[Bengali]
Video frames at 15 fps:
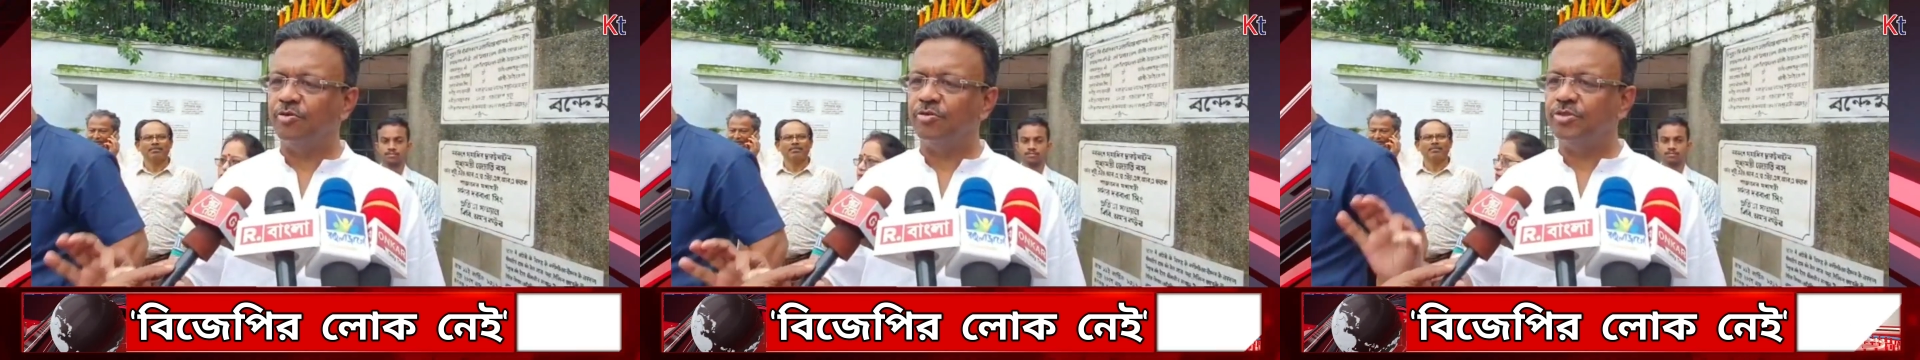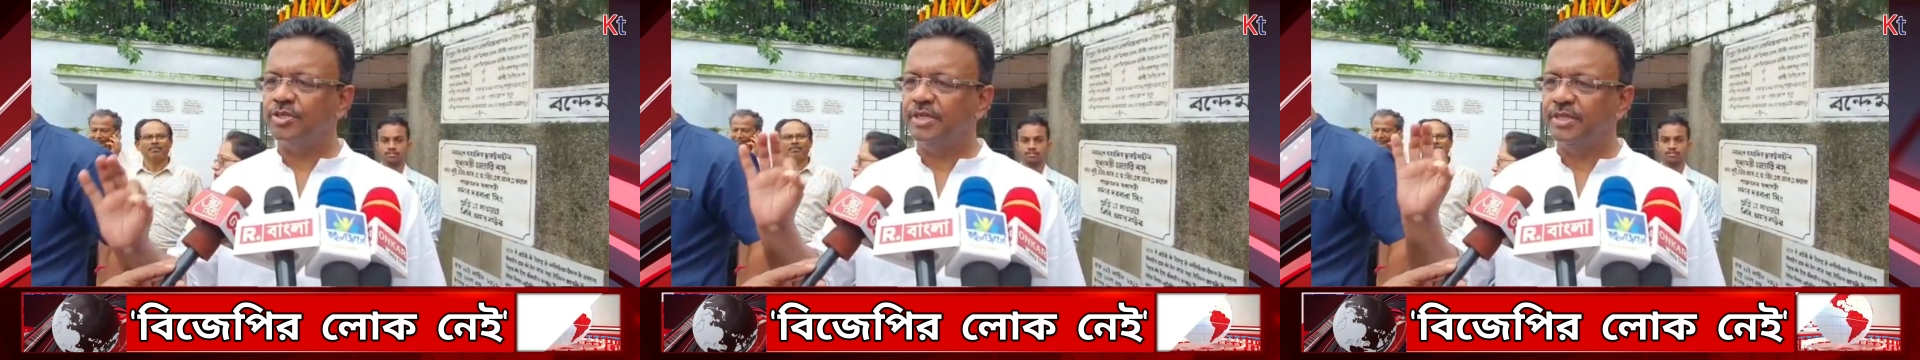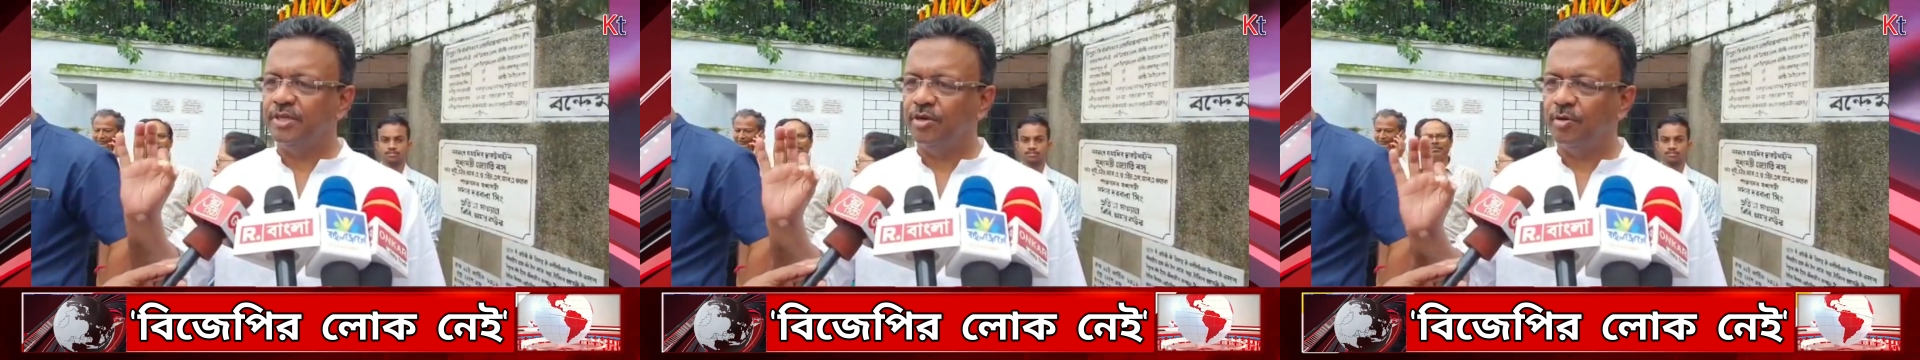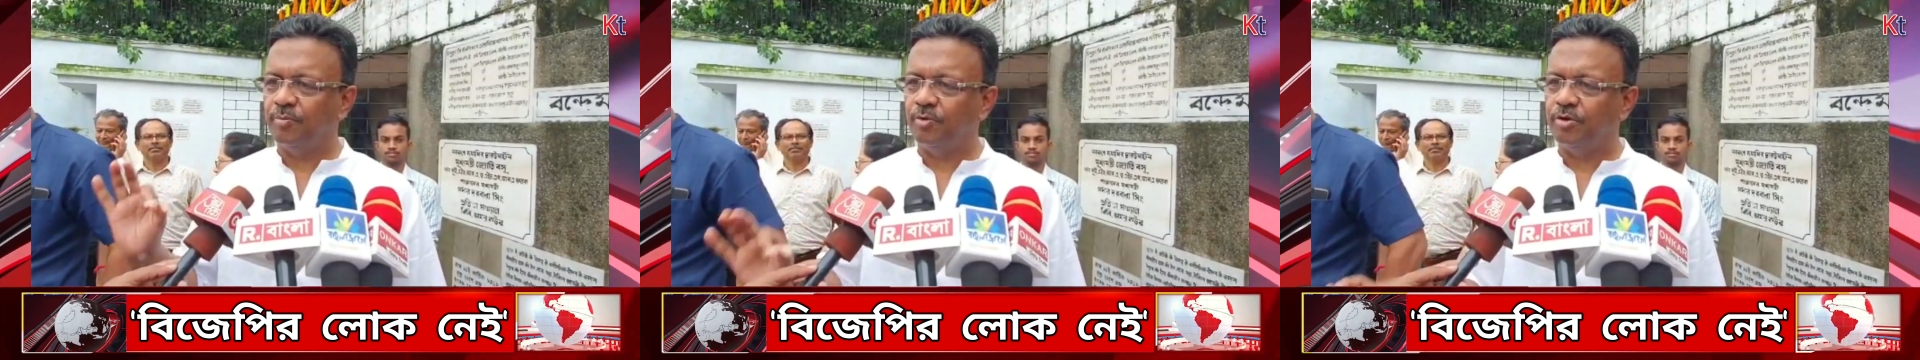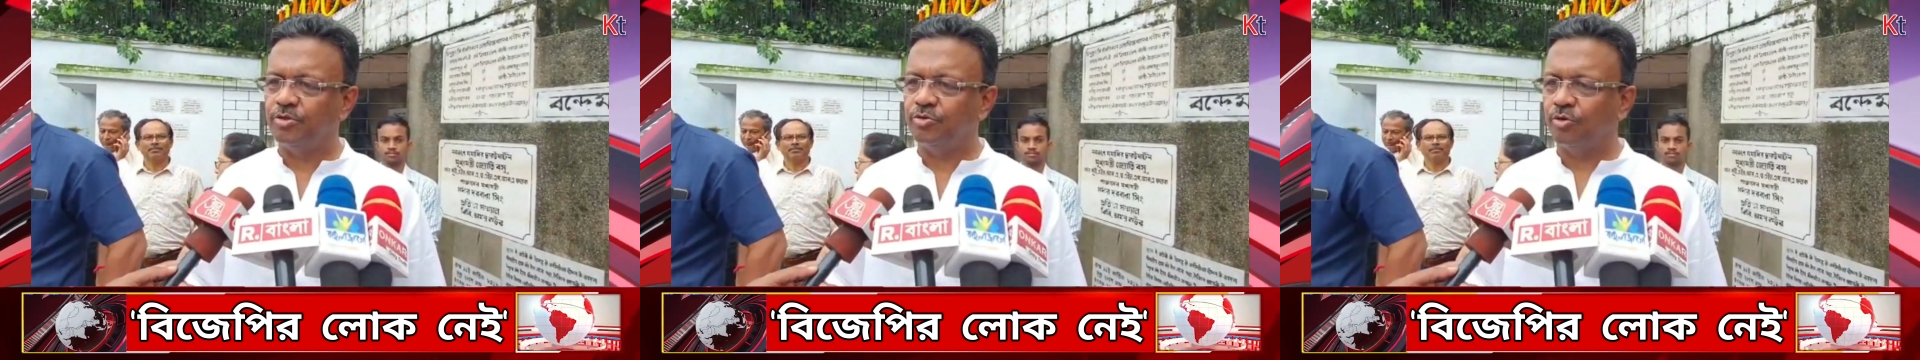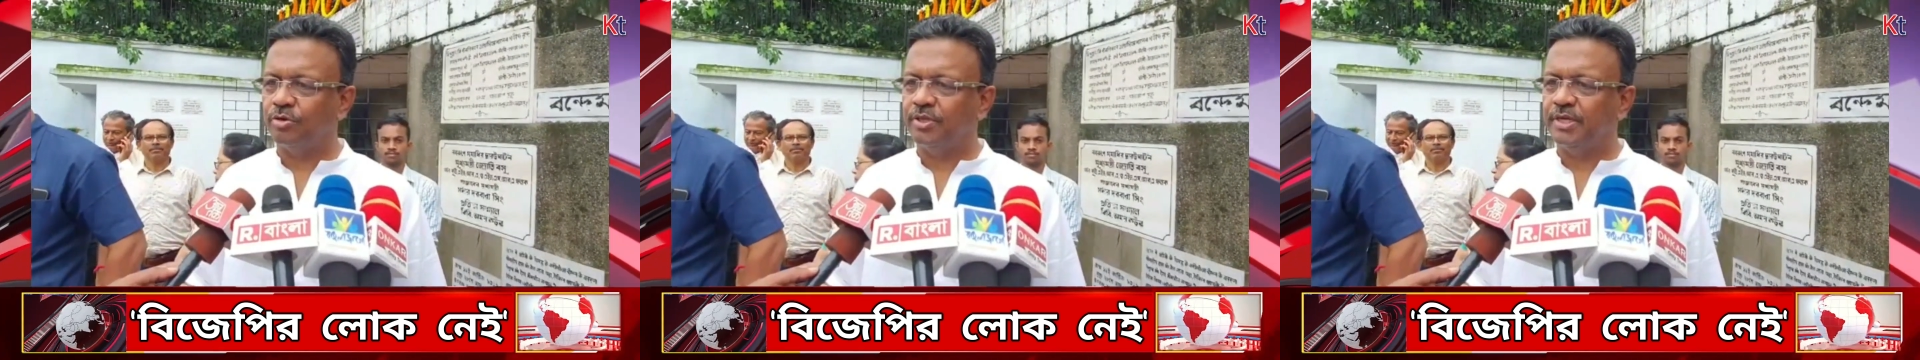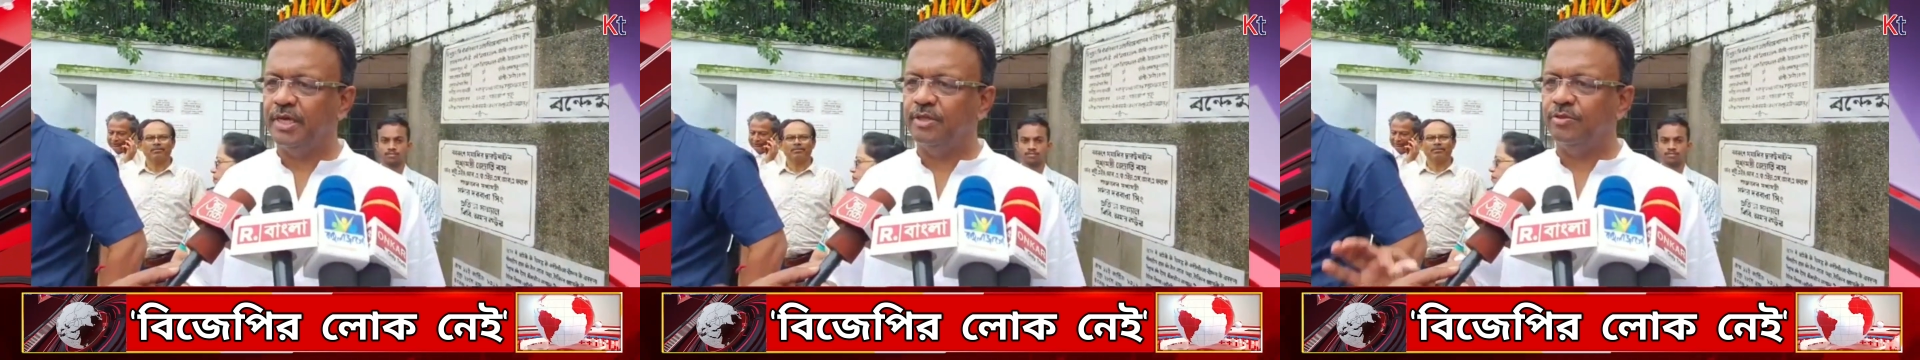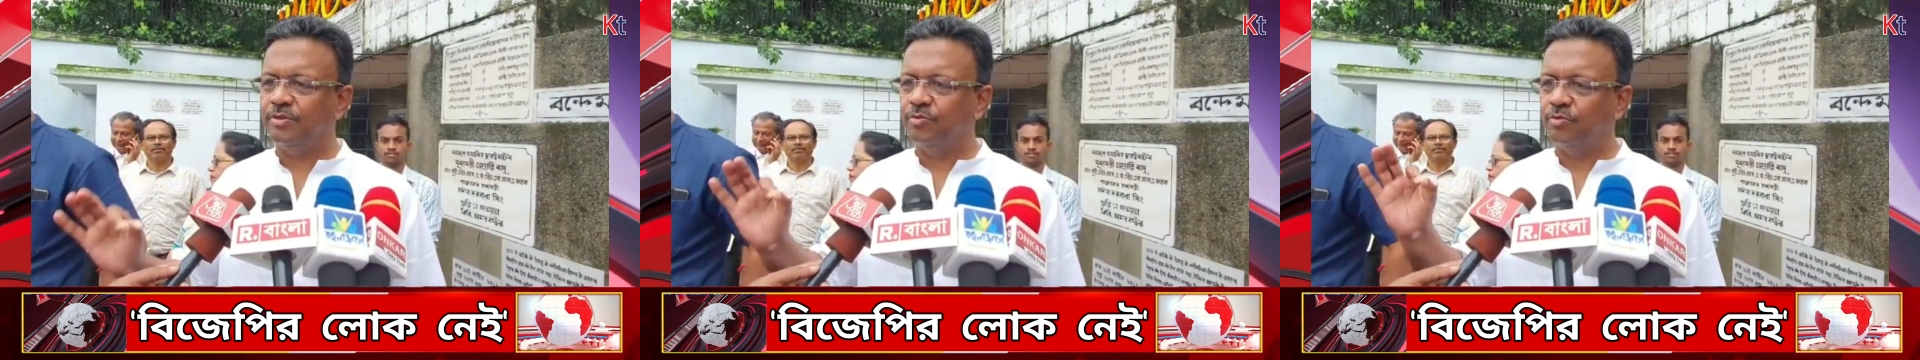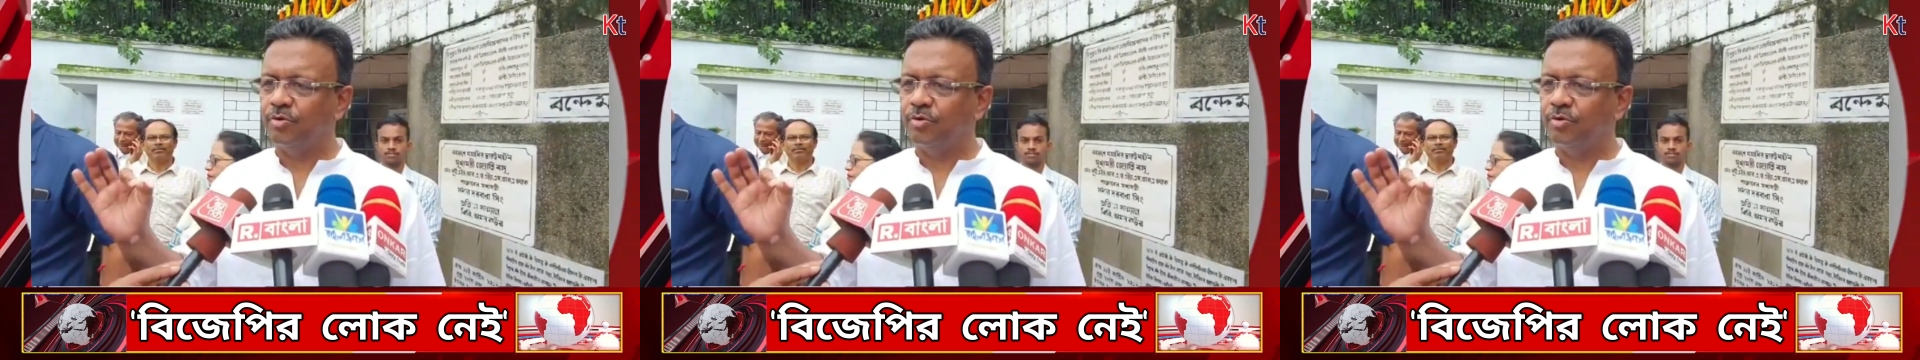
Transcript: সংস্কৃতির ওপর জোর দিয়ে